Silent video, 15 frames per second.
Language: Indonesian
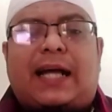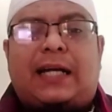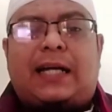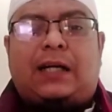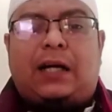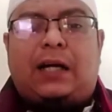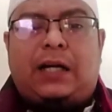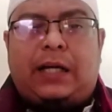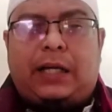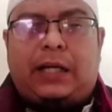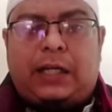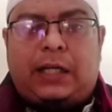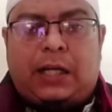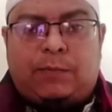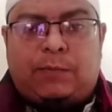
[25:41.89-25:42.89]

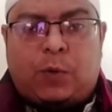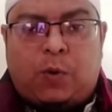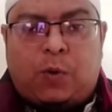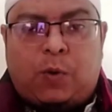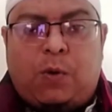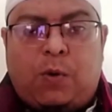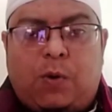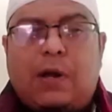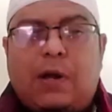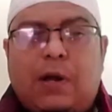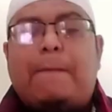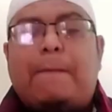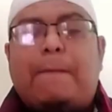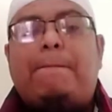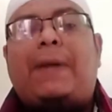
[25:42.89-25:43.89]
maka semua
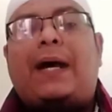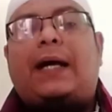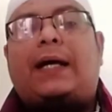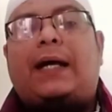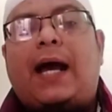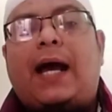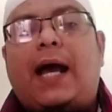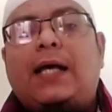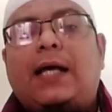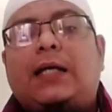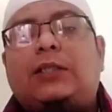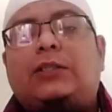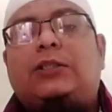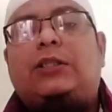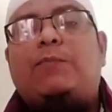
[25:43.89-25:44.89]
amalnya ditolak
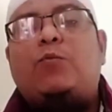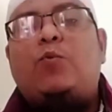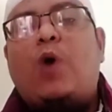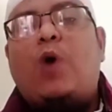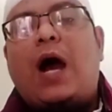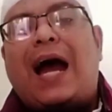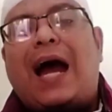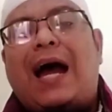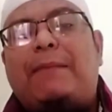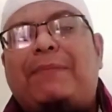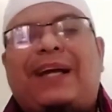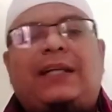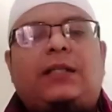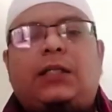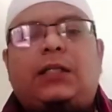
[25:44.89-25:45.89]
oleh Allah
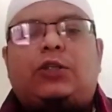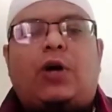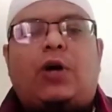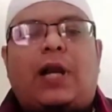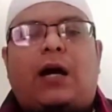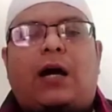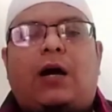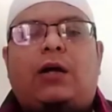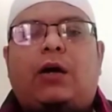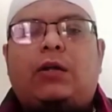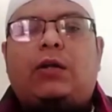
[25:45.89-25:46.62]
Subhanahu wa taala.